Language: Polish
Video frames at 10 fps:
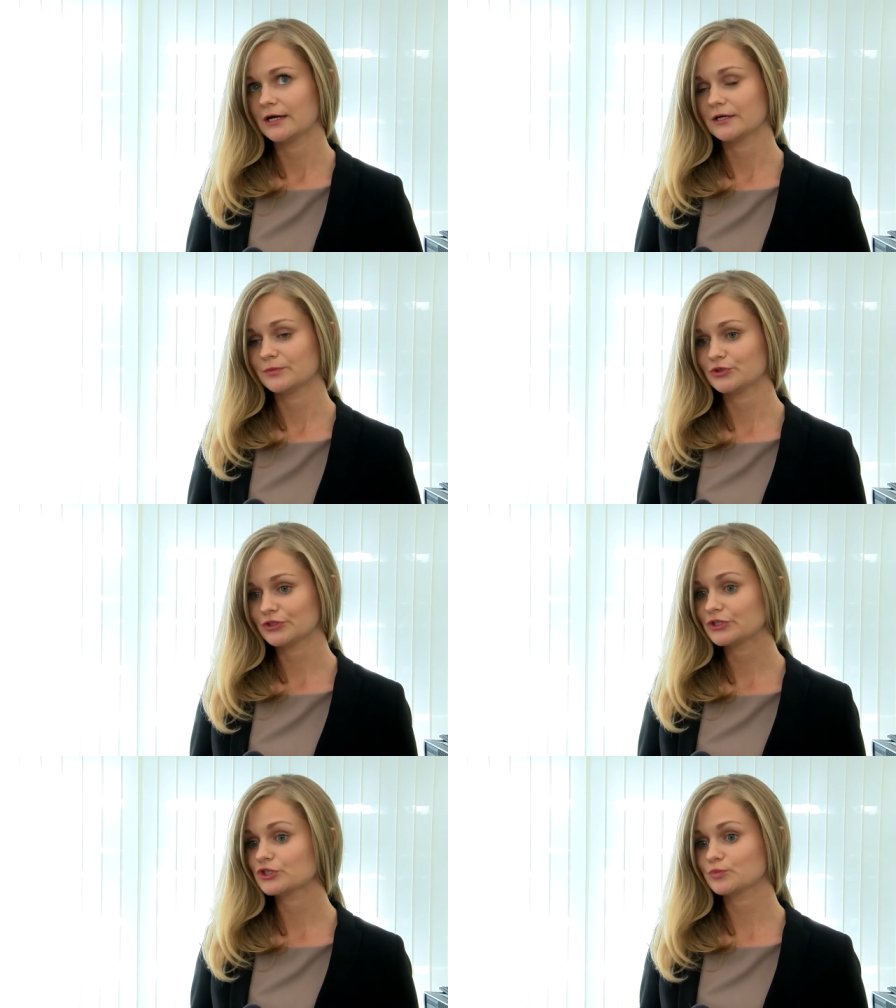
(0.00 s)
e,
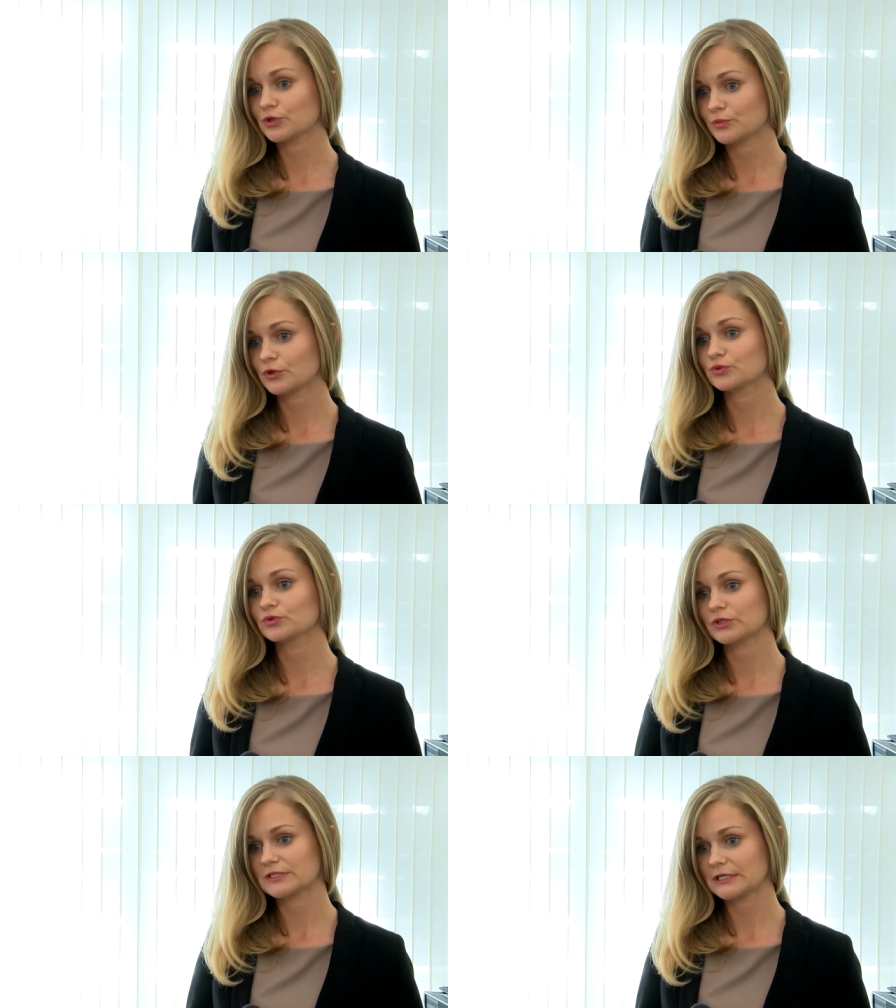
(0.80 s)
przyjęcie przedmiotu,
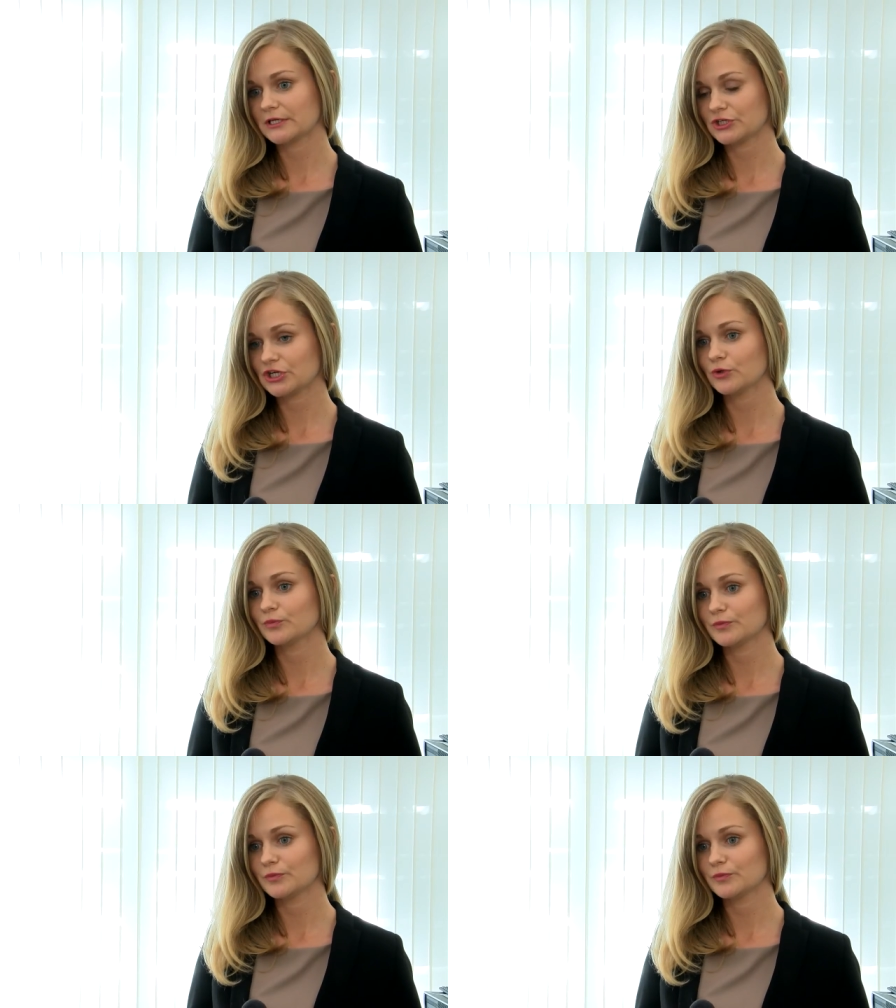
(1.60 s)
które zagrażałoby